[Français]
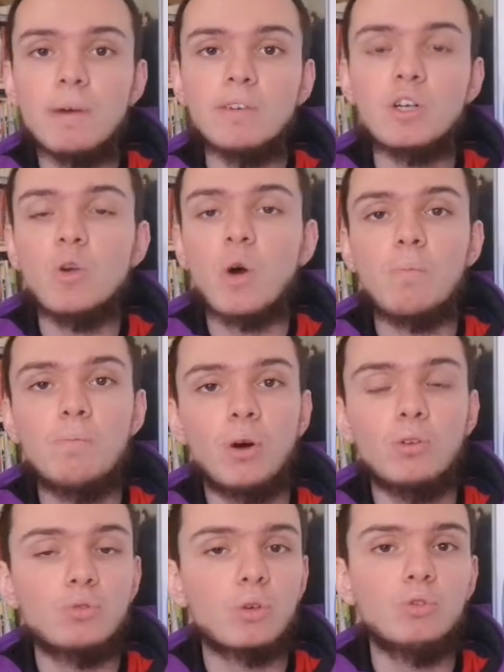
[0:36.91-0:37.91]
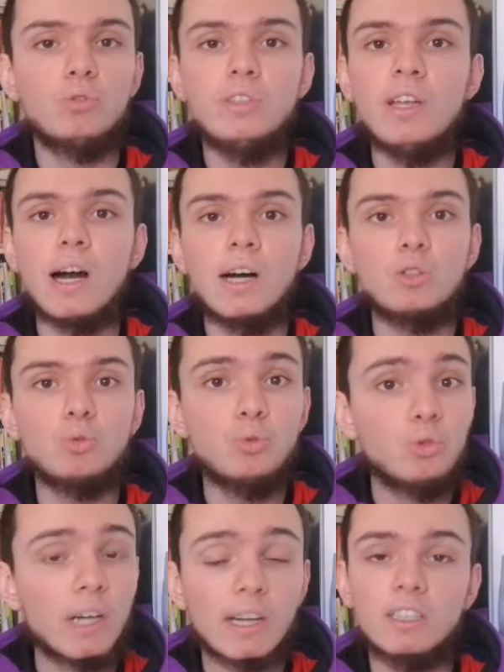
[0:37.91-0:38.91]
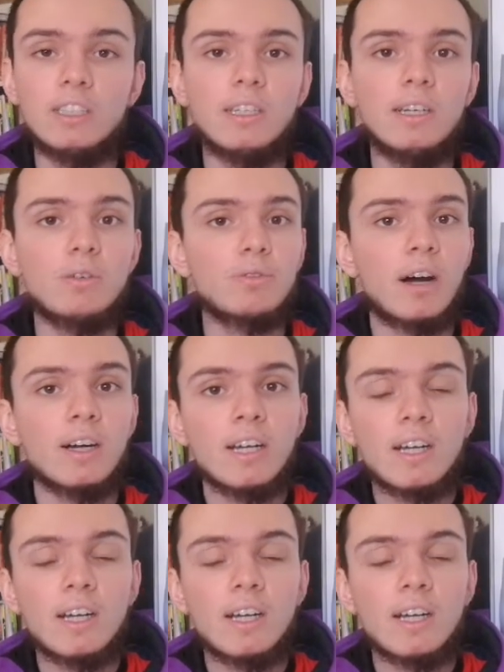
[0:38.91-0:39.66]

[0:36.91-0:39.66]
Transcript: avec leurs potes, soit du village ou du quartier, enfin,